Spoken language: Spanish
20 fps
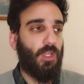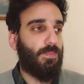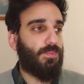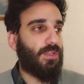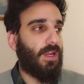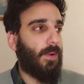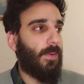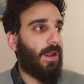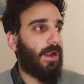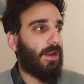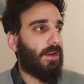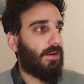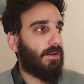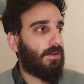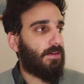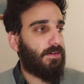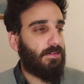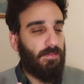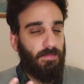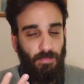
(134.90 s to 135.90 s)
Observar,
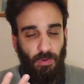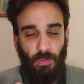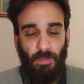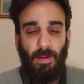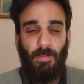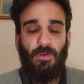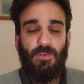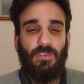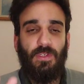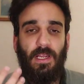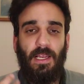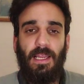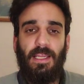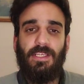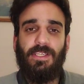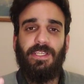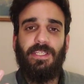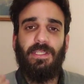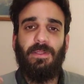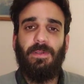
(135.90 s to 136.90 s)
volvamos a la
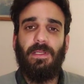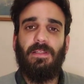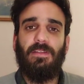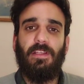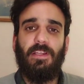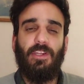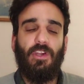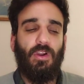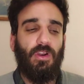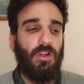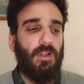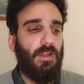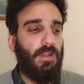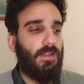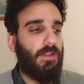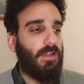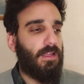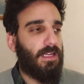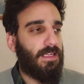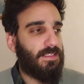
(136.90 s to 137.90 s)
IGTV anterior,
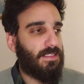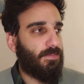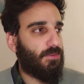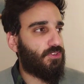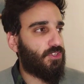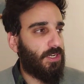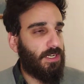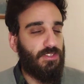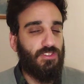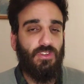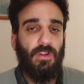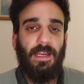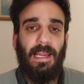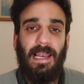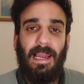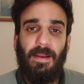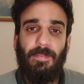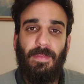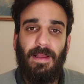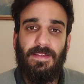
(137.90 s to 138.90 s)
las emociones son
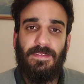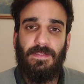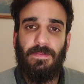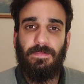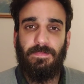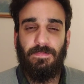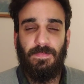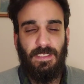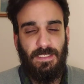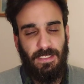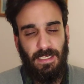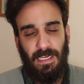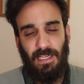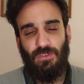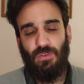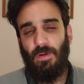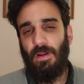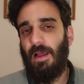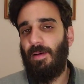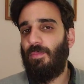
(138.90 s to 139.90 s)
alarmas, en ese
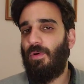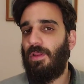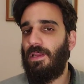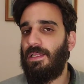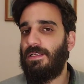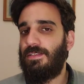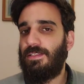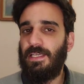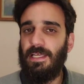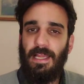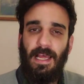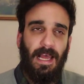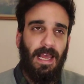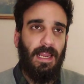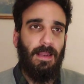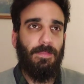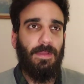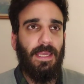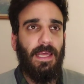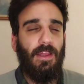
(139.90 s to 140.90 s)
caso hablamos de la ansiedad,
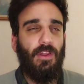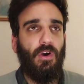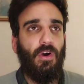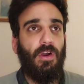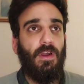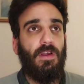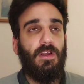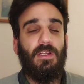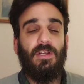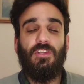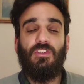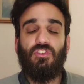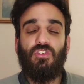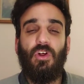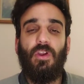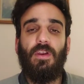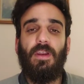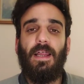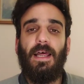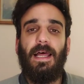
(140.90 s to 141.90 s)
el miedo,
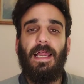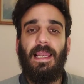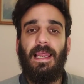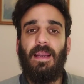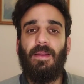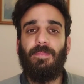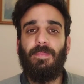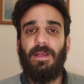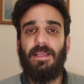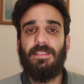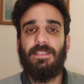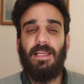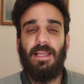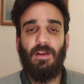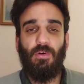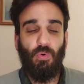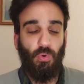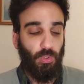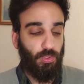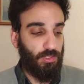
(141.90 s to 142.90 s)
son alarmas, la
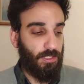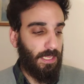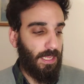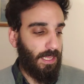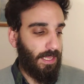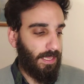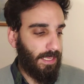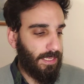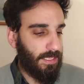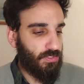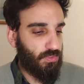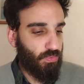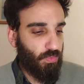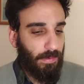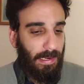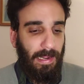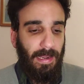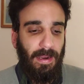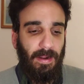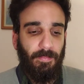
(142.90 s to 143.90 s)
angustia es
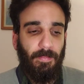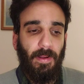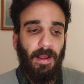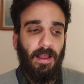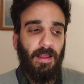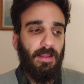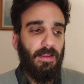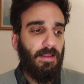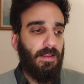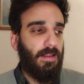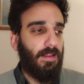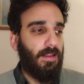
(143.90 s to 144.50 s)
una alarma,